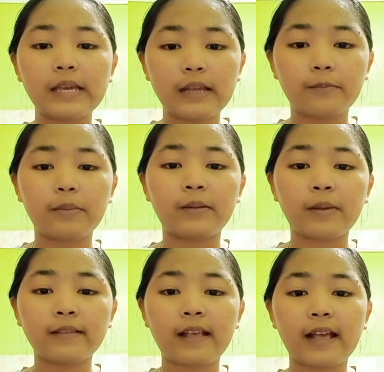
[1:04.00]
ยนเป็นภาษา
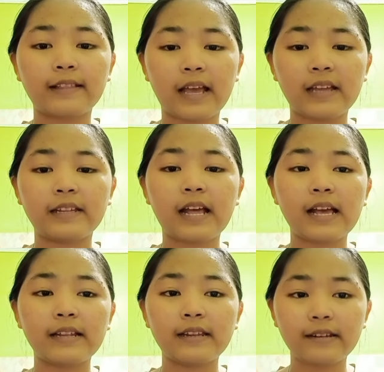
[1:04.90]
ไทยได้นิด
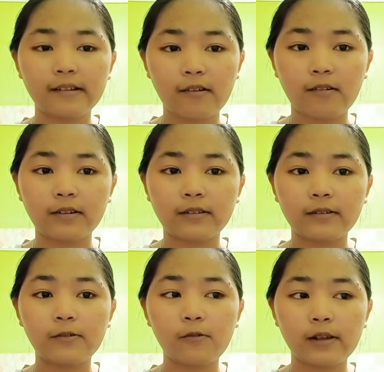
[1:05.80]
หน่อยด้วย
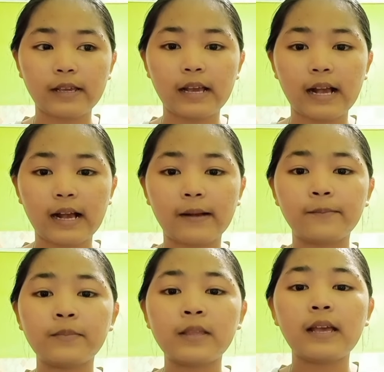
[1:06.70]
ค่ะ
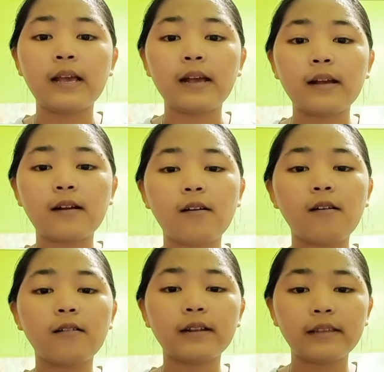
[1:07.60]
ก็ดี
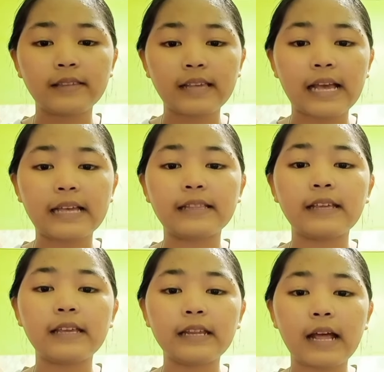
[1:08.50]
ใจที่
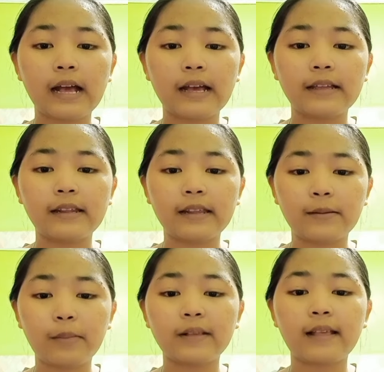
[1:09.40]
ได้เรียนภา
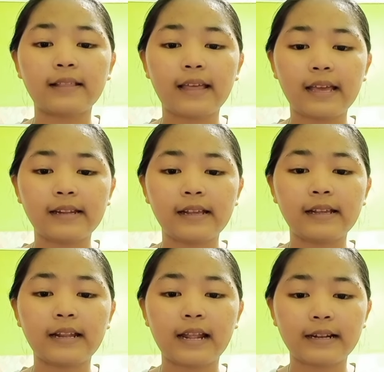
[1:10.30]
ษาไทยในครั้ง
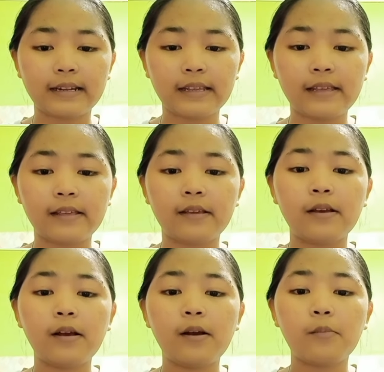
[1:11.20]
นี้
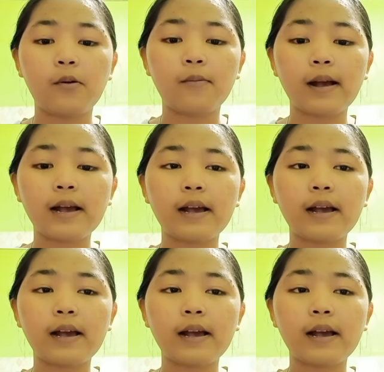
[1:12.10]
เพราะว่า